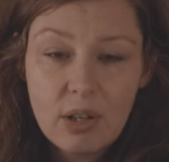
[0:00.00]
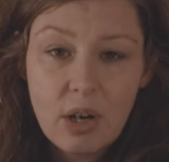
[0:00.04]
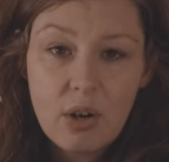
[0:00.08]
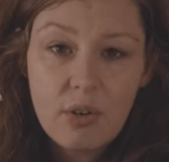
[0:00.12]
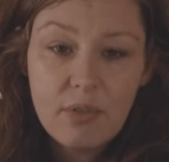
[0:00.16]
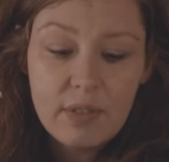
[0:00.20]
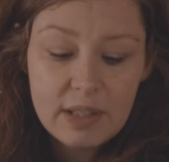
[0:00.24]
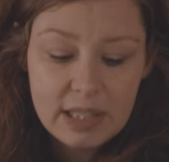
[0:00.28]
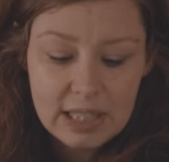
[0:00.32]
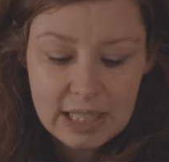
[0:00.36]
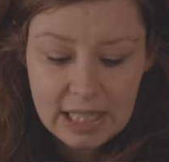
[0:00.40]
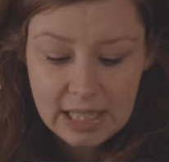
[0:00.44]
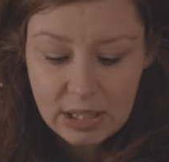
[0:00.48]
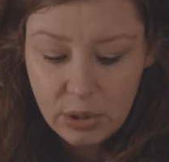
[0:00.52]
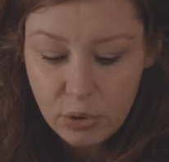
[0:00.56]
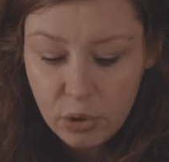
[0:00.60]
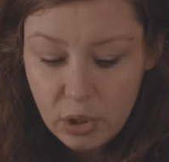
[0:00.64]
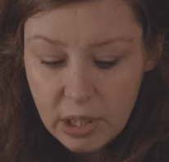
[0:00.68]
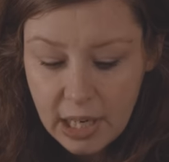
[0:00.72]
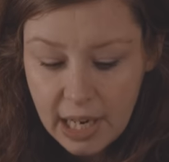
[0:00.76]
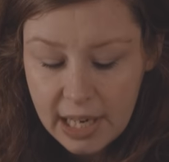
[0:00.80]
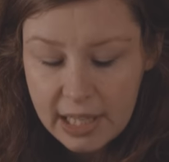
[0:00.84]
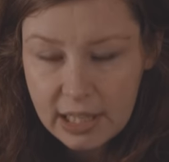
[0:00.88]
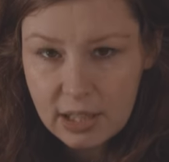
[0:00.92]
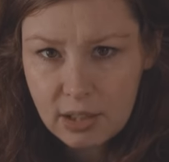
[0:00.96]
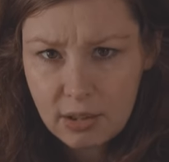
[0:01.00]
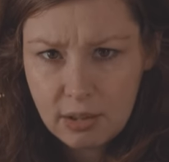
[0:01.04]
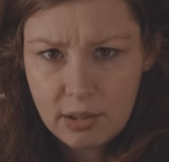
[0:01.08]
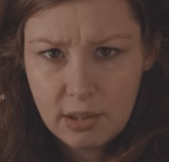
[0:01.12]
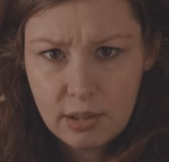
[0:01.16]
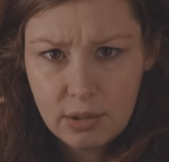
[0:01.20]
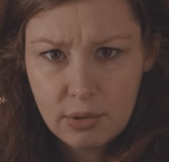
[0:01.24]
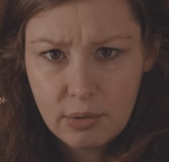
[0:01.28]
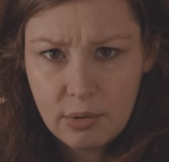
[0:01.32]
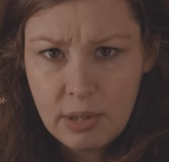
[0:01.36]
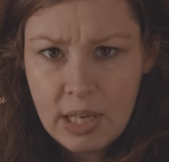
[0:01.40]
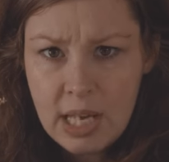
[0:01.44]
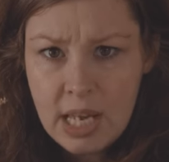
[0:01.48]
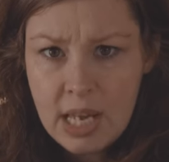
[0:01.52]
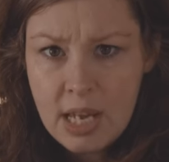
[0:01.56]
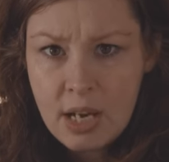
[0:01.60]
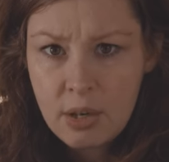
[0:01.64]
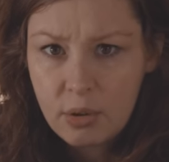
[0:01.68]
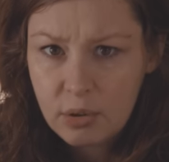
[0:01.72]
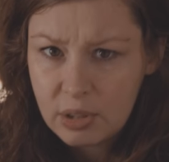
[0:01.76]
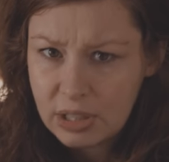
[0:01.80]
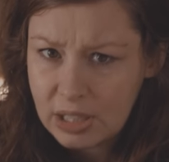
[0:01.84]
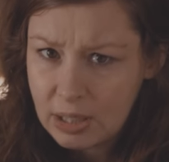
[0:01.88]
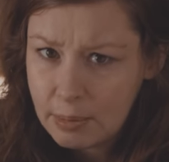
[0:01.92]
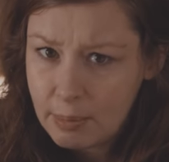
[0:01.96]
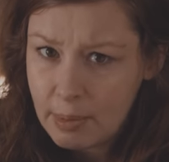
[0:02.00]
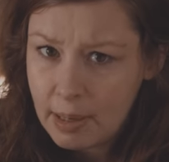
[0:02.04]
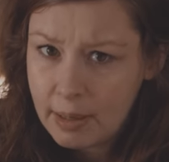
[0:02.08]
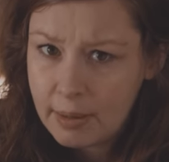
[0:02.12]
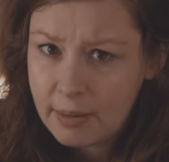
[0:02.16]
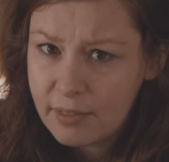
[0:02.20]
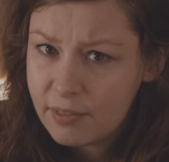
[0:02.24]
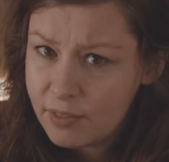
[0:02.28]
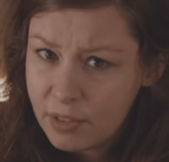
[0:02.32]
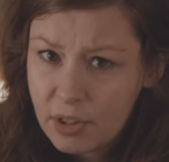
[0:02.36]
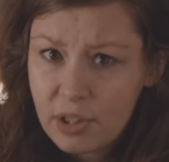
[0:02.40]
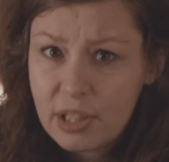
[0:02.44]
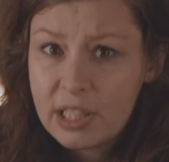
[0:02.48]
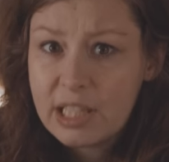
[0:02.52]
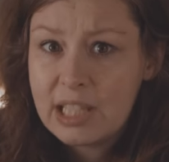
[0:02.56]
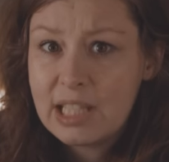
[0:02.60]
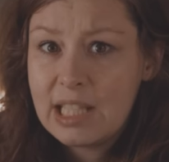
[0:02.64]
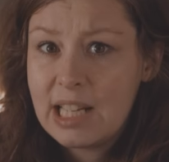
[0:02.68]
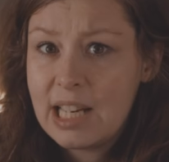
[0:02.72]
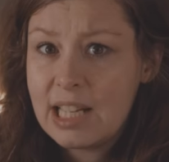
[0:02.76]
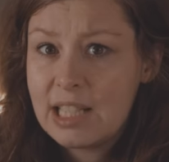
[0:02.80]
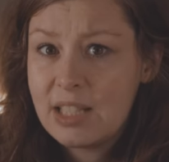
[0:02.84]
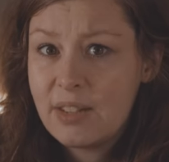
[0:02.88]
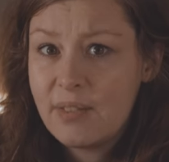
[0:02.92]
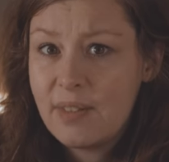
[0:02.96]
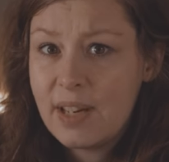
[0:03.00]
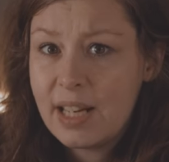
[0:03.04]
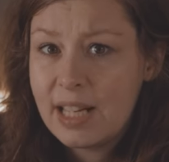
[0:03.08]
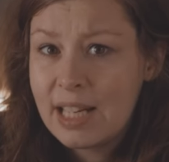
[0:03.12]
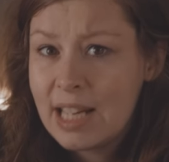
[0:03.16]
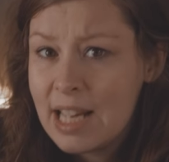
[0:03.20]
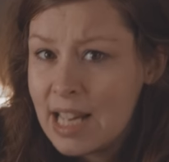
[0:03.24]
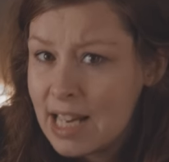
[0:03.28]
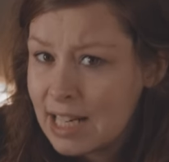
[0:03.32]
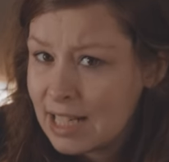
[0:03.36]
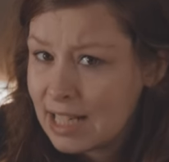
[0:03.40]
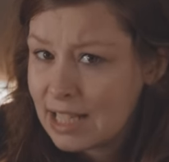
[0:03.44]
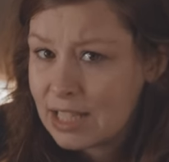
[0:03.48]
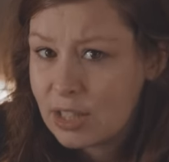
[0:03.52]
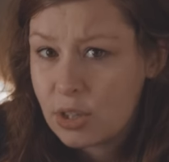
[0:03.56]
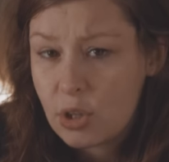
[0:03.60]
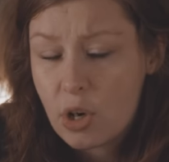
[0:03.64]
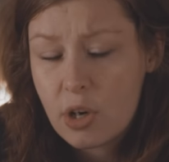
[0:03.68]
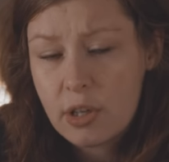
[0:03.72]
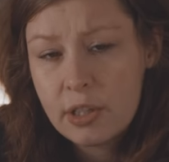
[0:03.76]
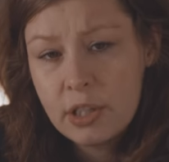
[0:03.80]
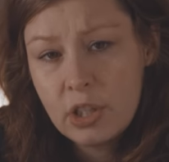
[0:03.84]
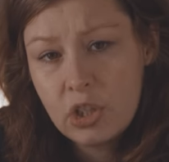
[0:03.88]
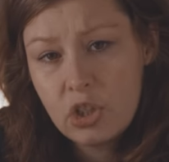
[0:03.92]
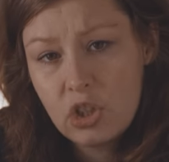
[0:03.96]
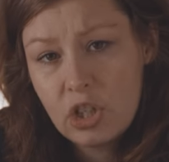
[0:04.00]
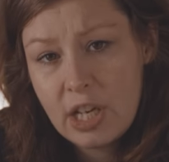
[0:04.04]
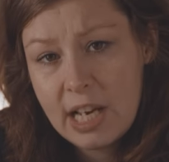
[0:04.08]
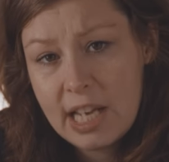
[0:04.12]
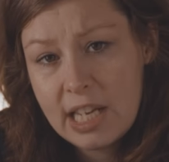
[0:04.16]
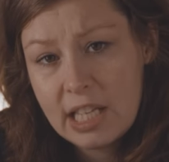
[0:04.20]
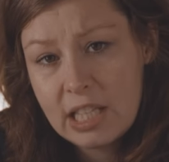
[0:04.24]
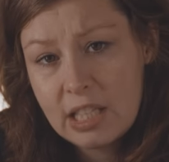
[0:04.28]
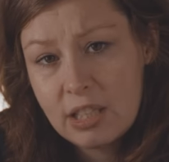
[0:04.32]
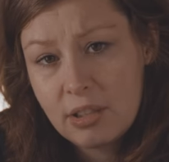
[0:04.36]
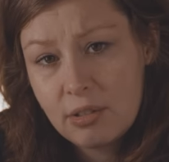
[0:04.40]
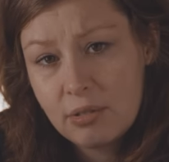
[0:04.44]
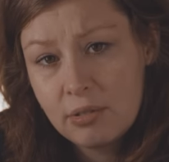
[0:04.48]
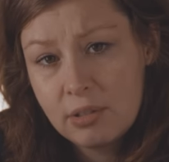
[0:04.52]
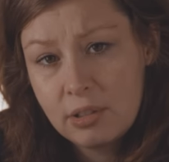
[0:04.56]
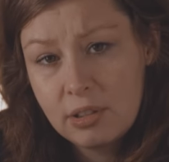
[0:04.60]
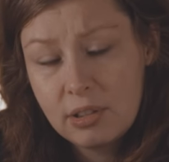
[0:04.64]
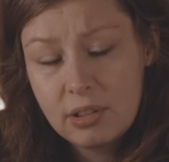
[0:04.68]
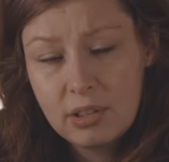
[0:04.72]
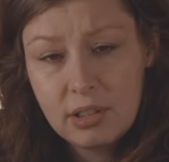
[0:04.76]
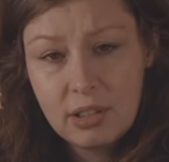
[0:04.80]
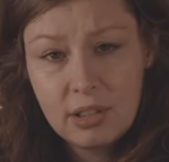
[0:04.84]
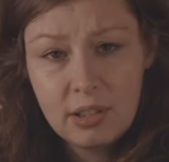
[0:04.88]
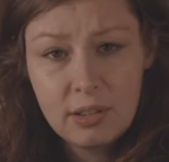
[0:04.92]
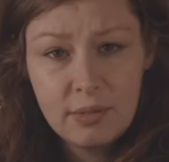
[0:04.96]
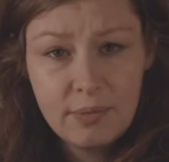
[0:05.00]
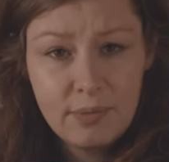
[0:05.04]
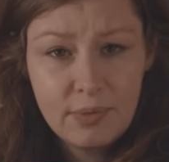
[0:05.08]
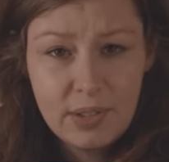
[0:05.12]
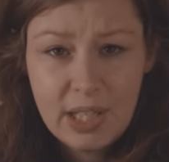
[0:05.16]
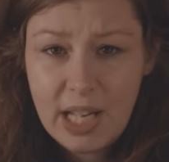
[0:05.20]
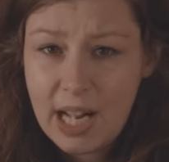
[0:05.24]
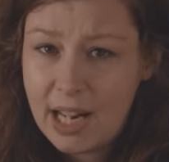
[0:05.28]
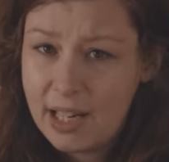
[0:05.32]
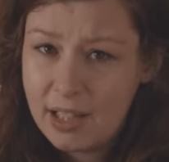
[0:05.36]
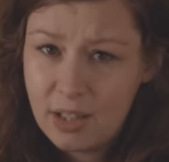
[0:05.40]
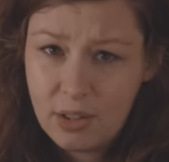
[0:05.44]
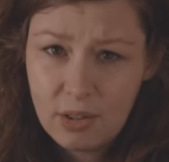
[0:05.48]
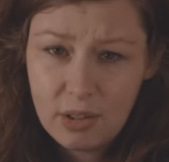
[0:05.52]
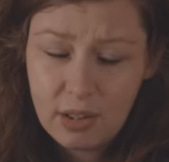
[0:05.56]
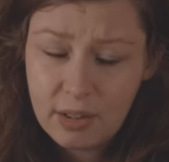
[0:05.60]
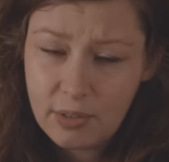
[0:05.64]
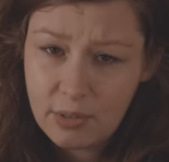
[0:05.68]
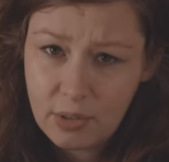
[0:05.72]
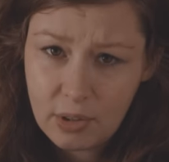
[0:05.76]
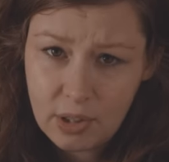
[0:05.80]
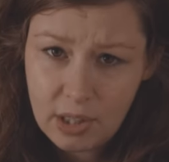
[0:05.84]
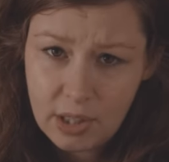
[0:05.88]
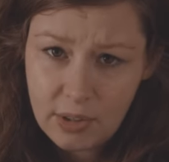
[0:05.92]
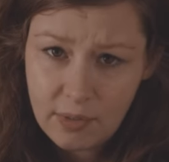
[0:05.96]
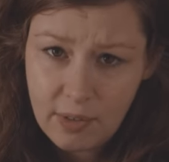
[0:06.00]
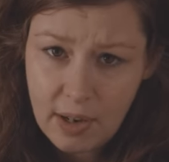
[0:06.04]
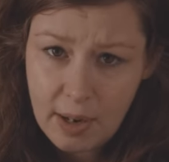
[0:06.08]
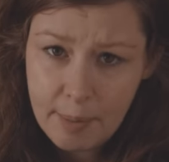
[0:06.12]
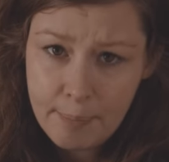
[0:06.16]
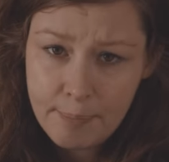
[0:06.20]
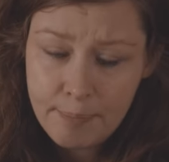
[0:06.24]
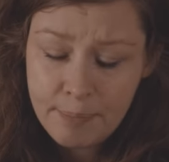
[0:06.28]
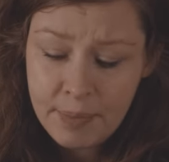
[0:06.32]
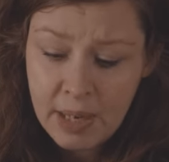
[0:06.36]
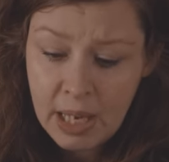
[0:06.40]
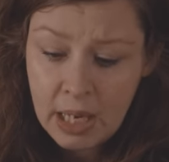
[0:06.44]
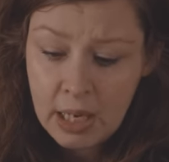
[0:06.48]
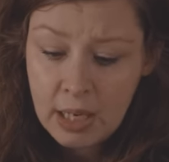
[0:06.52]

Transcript: und auch wenn es kühler ist oder so und die mal wirklich nass werden, das trocknet schlecht und ähm, die halten auch nicht wirklich warm.